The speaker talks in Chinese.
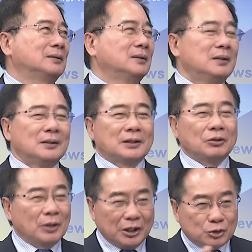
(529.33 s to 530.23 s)
嗯，他
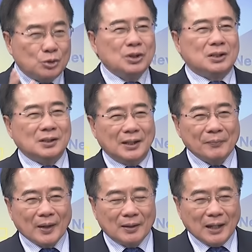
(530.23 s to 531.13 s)
就很具体的
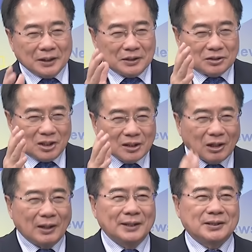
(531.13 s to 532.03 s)
让你听
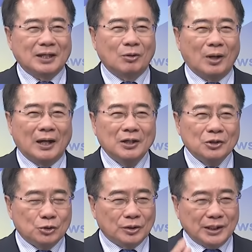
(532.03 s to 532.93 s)
到他讲的话，
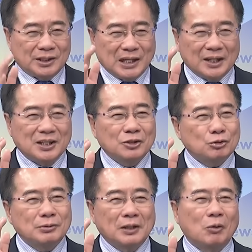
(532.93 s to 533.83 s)
就可以想象
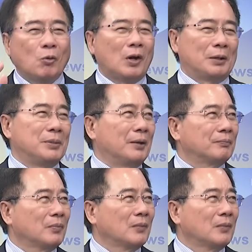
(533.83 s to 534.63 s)
出那个画面，